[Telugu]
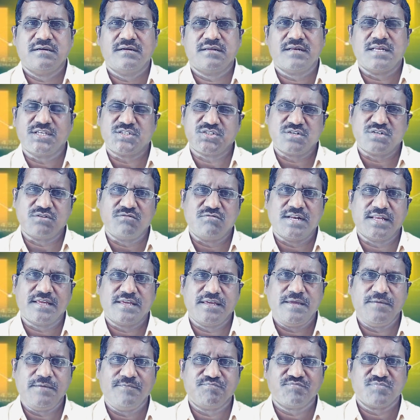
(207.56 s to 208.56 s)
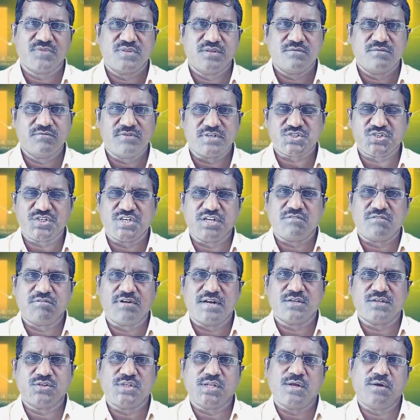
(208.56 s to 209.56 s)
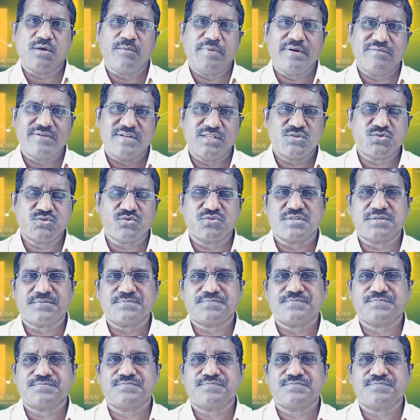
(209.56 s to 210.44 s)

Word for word: రాష్ట్రం వాళ్ళకి ఫస్ట్ ఇయర్ వాళ్ళకి తెలుగు మీడియం అనేది చూద్దాం